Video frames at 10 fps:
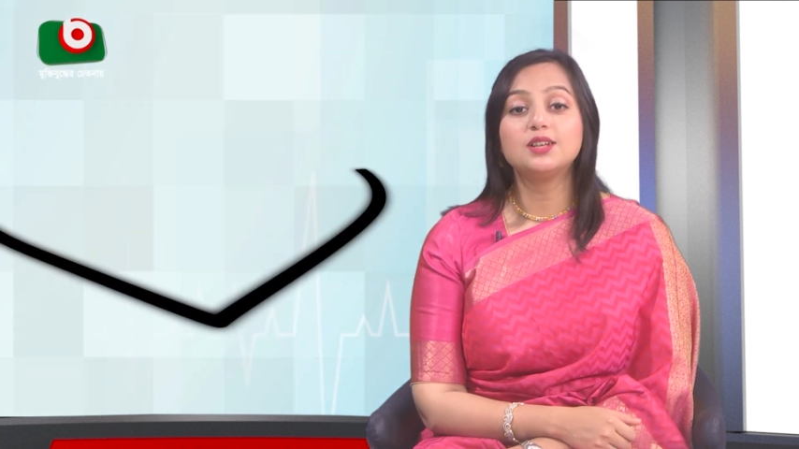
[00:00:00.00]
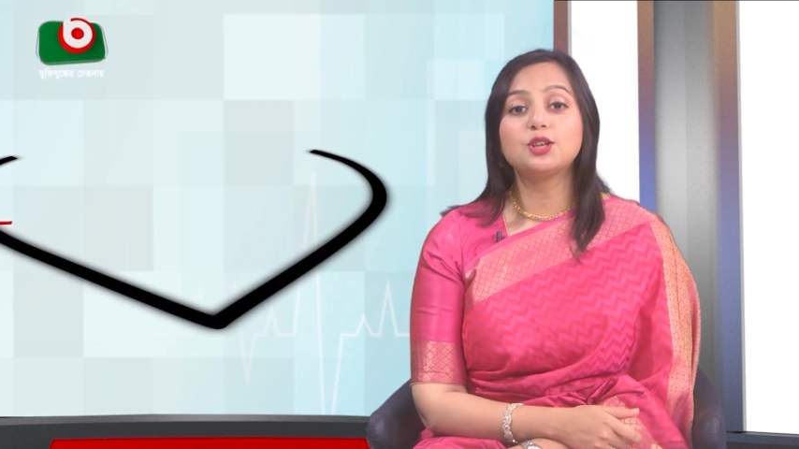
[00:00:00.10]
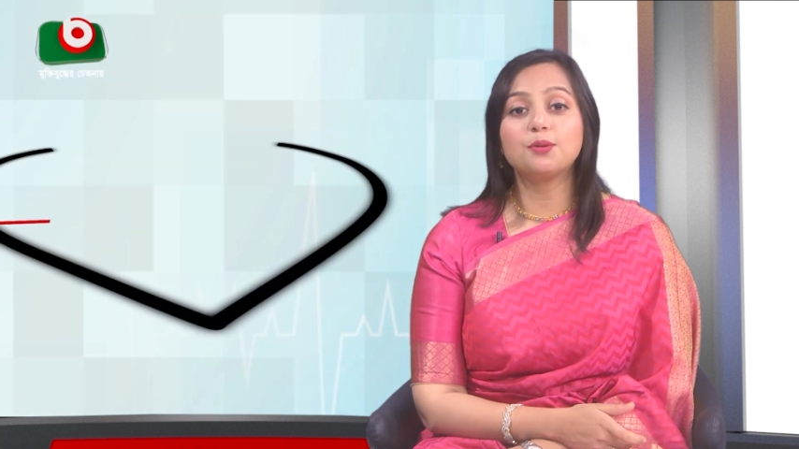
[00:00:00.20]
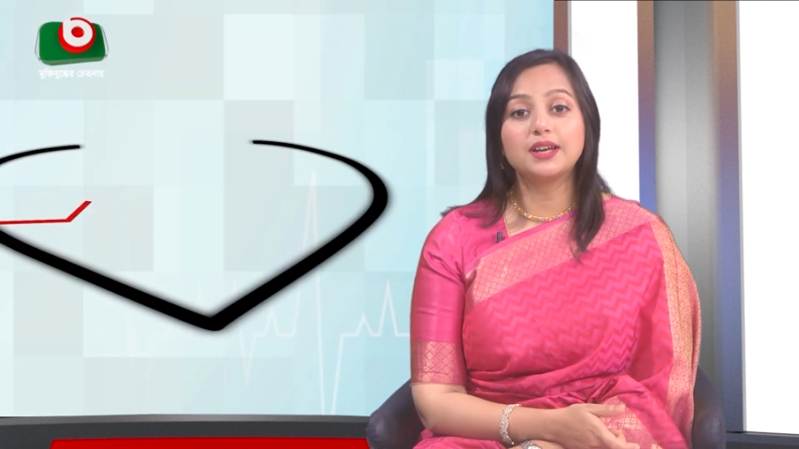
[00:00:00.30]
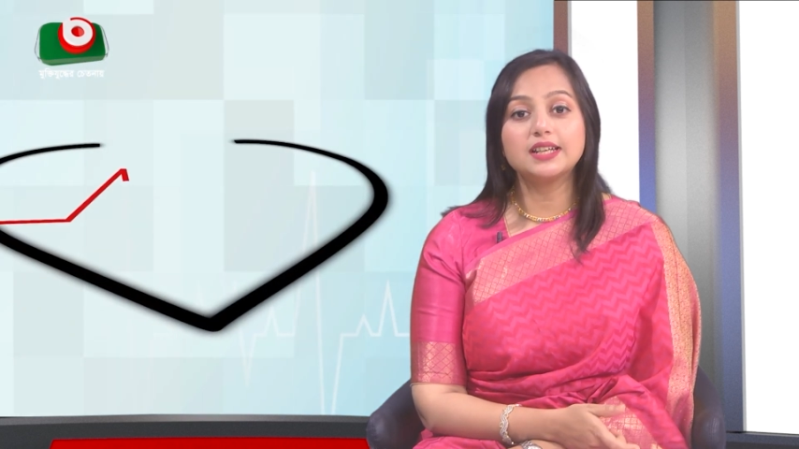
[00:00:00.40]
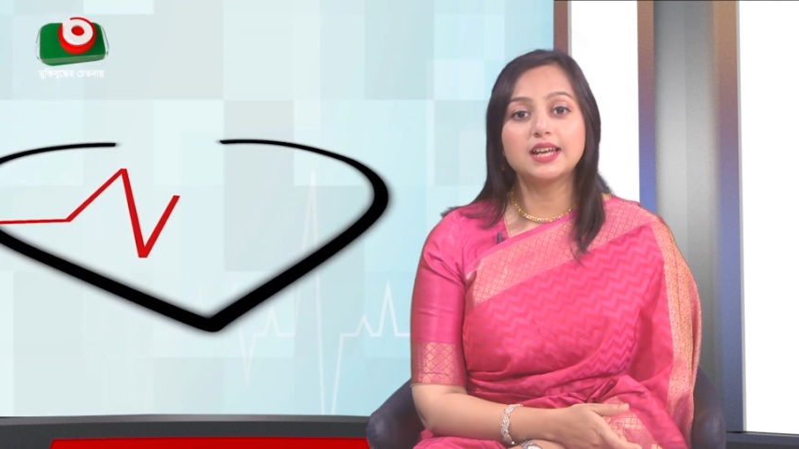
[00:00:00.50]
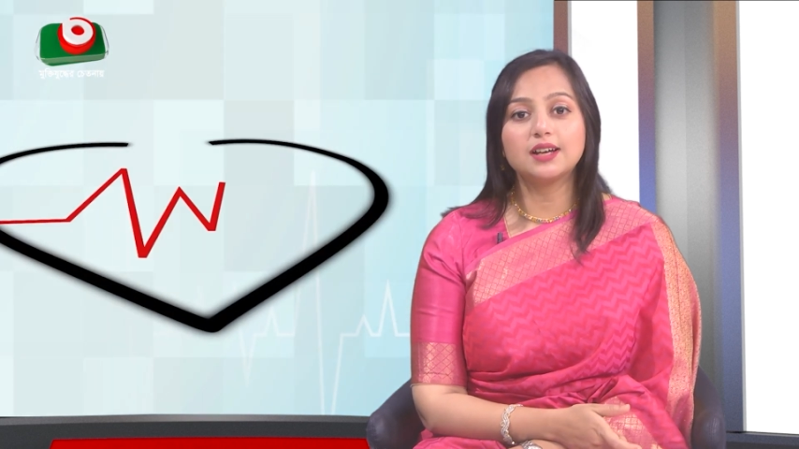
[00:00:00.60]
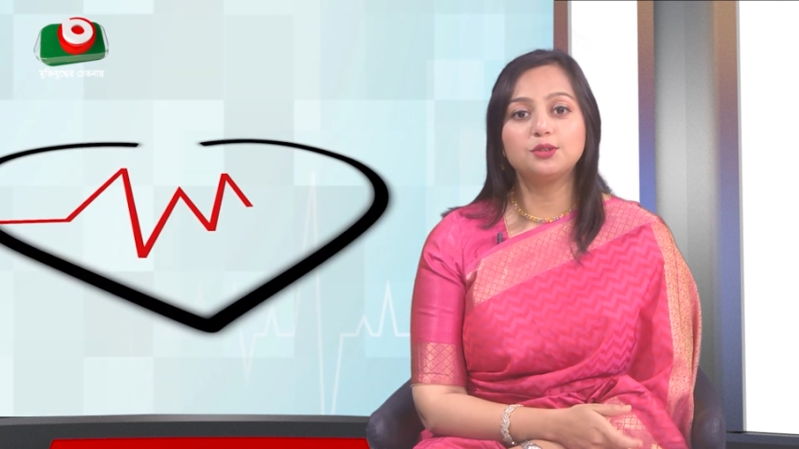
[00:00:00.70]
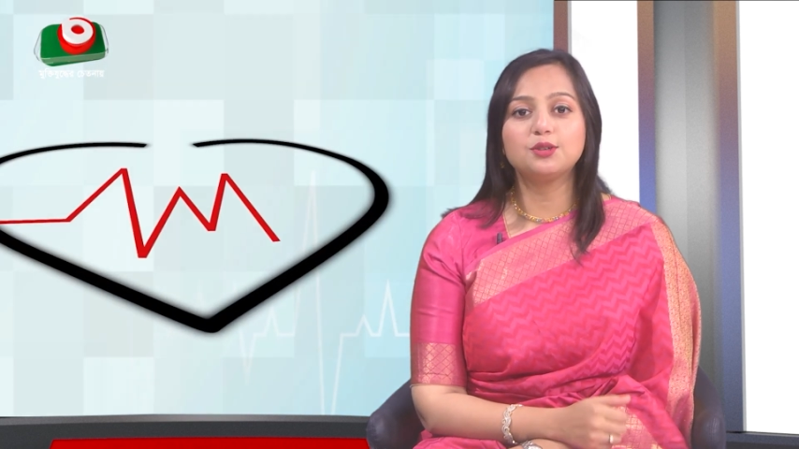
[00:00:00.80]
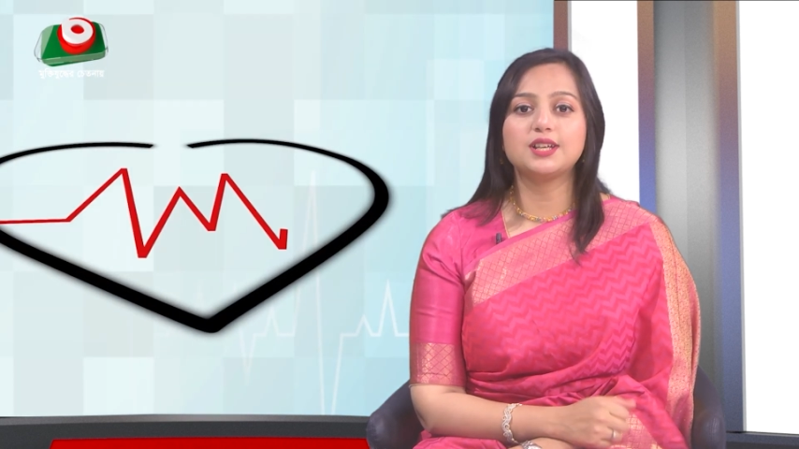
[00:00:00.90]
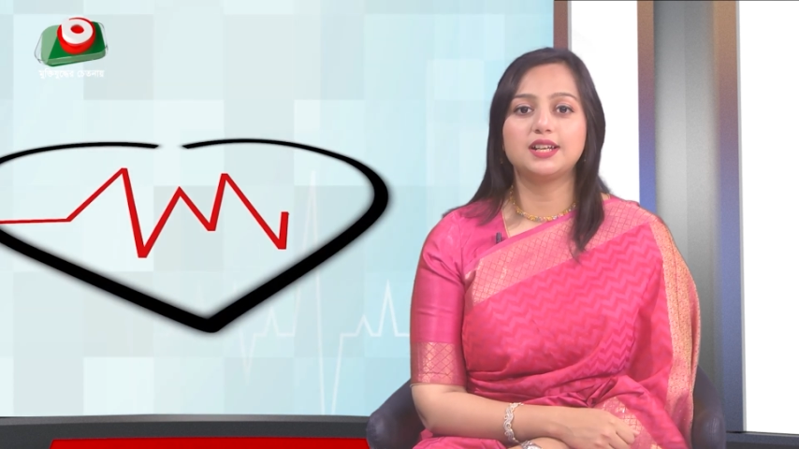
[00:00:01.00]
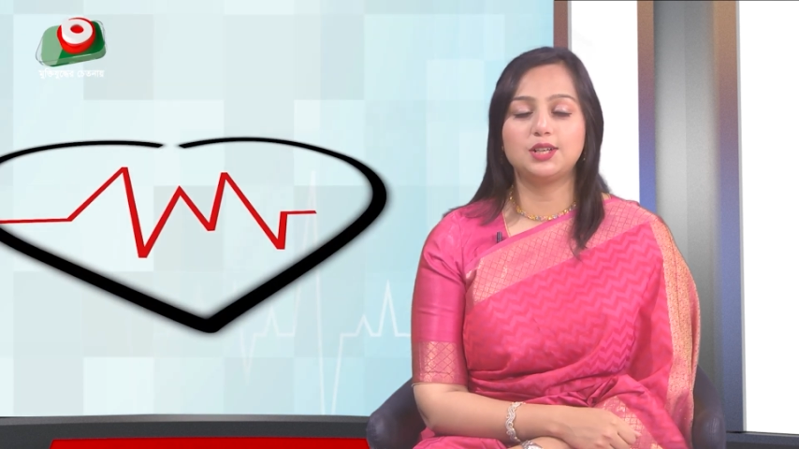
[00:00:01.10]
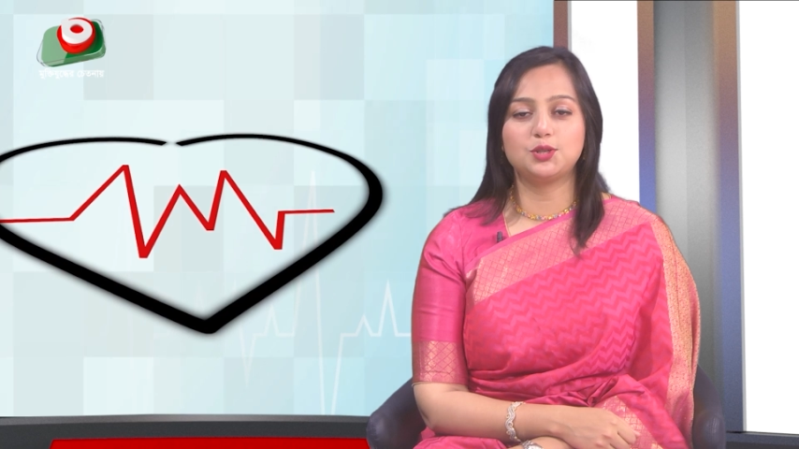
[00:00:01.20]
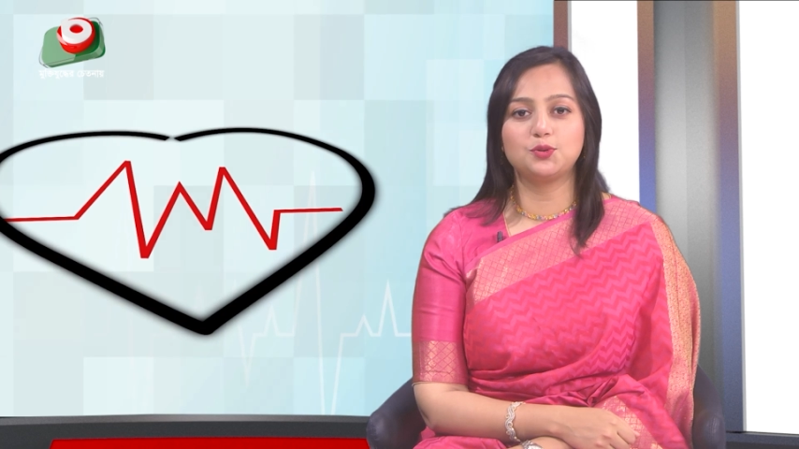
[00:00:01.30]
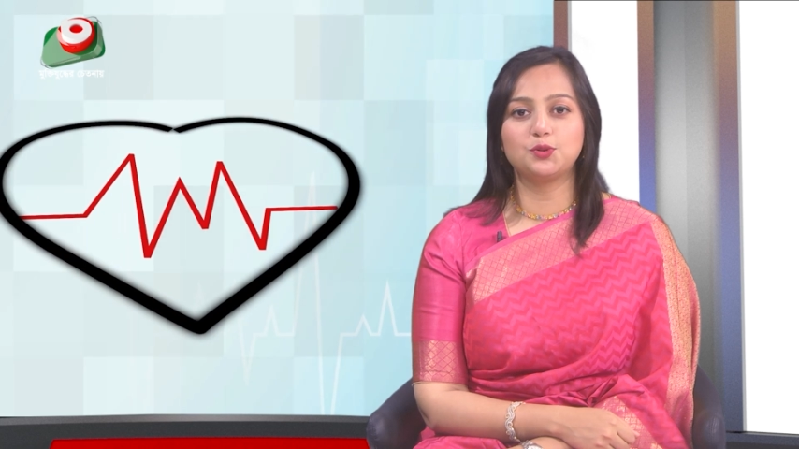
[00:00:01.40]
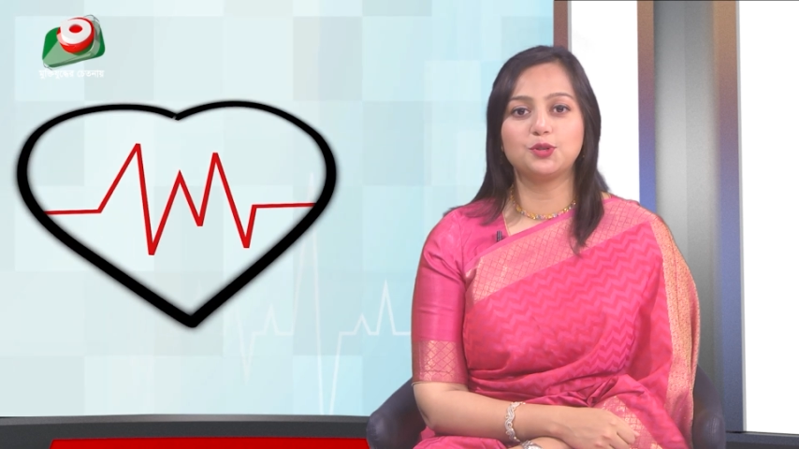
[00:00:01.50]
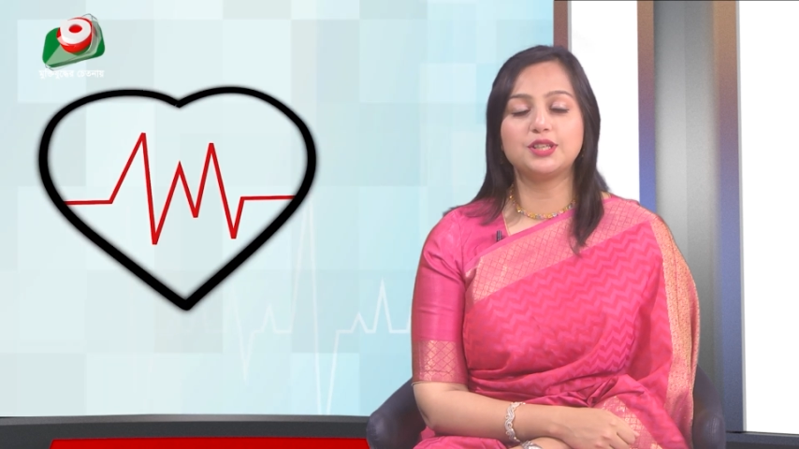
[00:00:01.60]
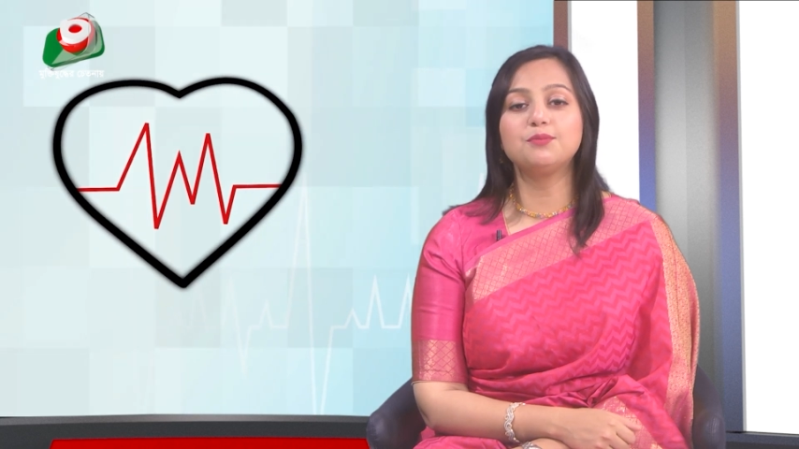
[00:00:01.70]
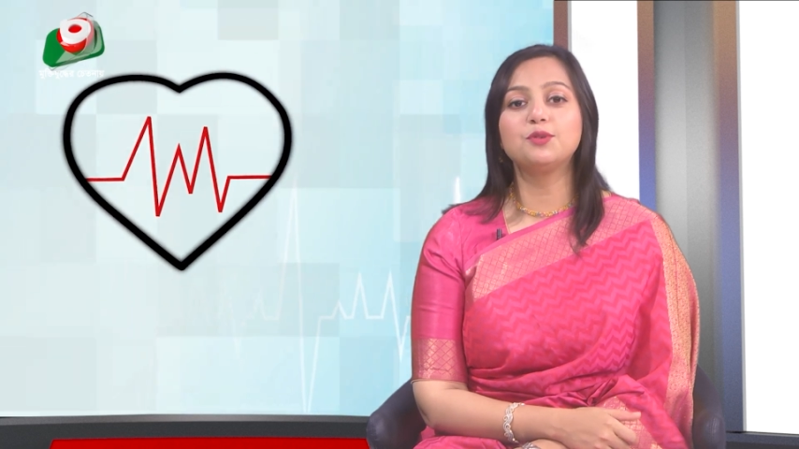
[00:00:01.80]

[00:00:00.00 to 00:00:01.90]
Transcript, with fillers: সবাইকে স্বাগত জানিয়ে শুরু করছি